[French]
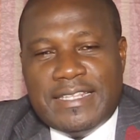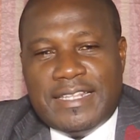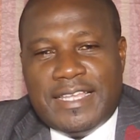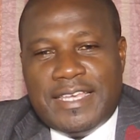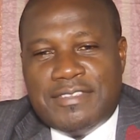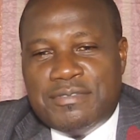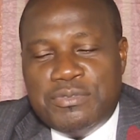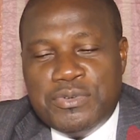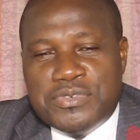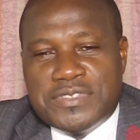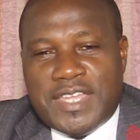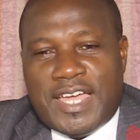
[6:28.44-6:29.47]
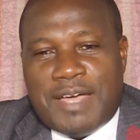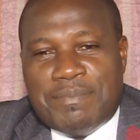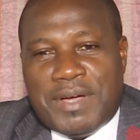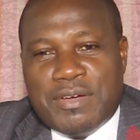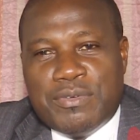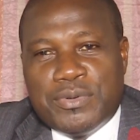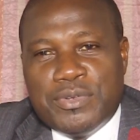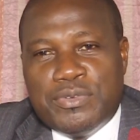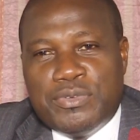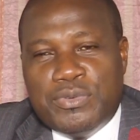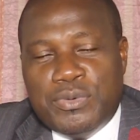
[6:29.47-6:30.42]
les New a
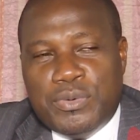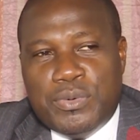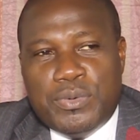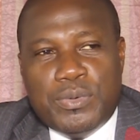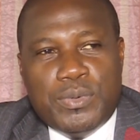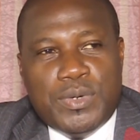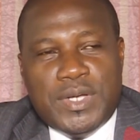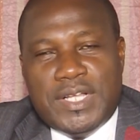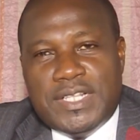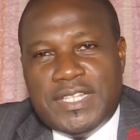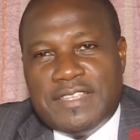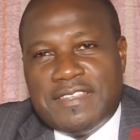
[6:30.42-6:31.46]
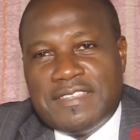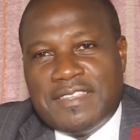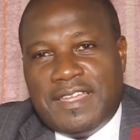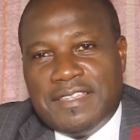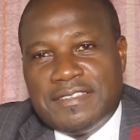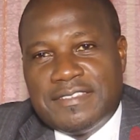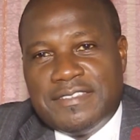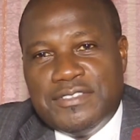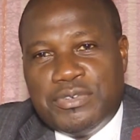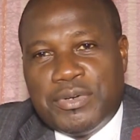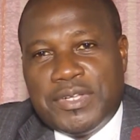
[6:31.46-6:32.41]
parcouru tout les instances
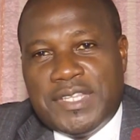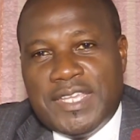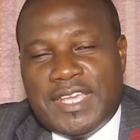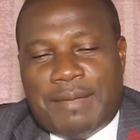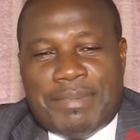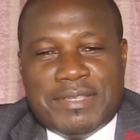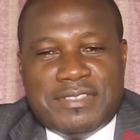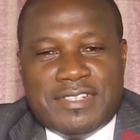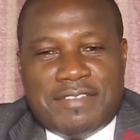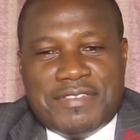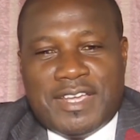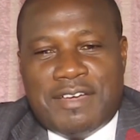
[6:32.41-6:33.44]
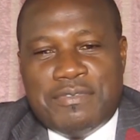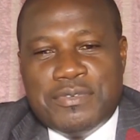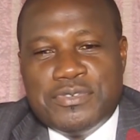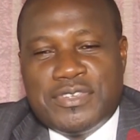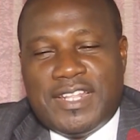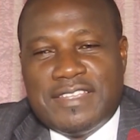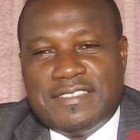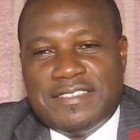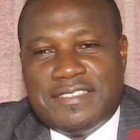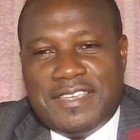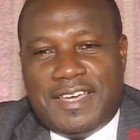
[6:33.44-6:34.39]
juridiques à partir de la FECAFO jusqu'à la
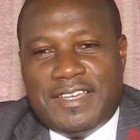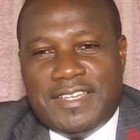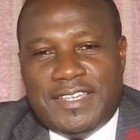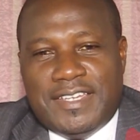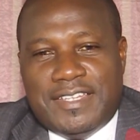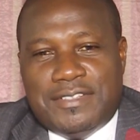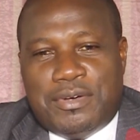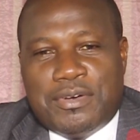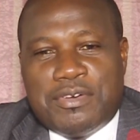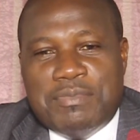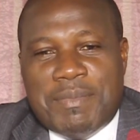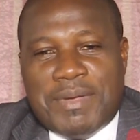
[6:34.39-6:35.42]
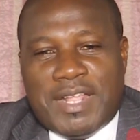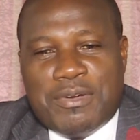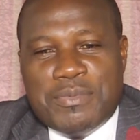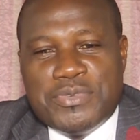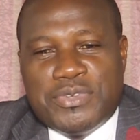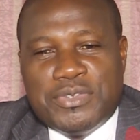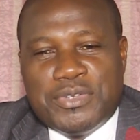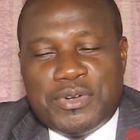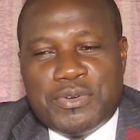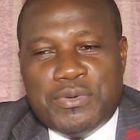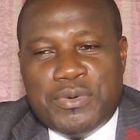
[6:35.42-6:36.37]
CCA. Donc même à la commission de
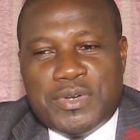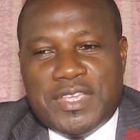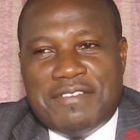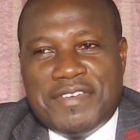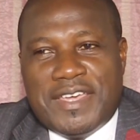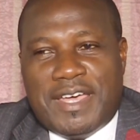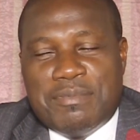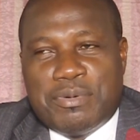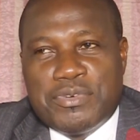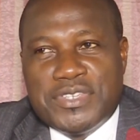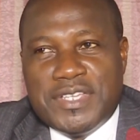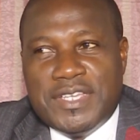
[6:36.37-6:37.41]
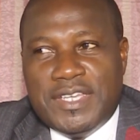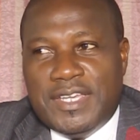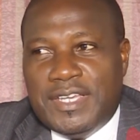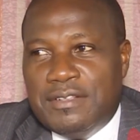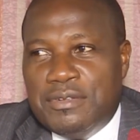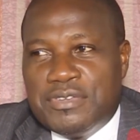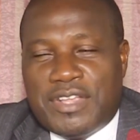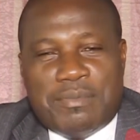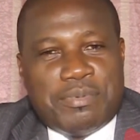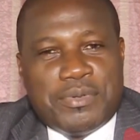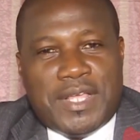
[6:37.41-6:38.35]
recours qui avait abrogé le
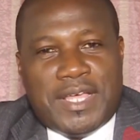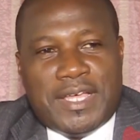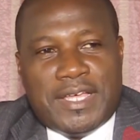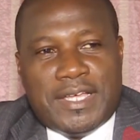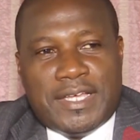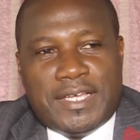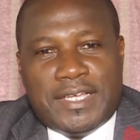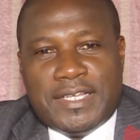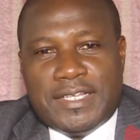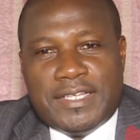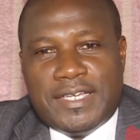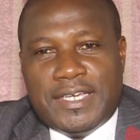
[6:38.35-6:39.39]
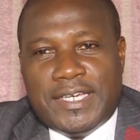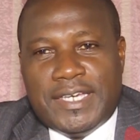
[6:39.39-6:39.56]
championnat 2018-2019,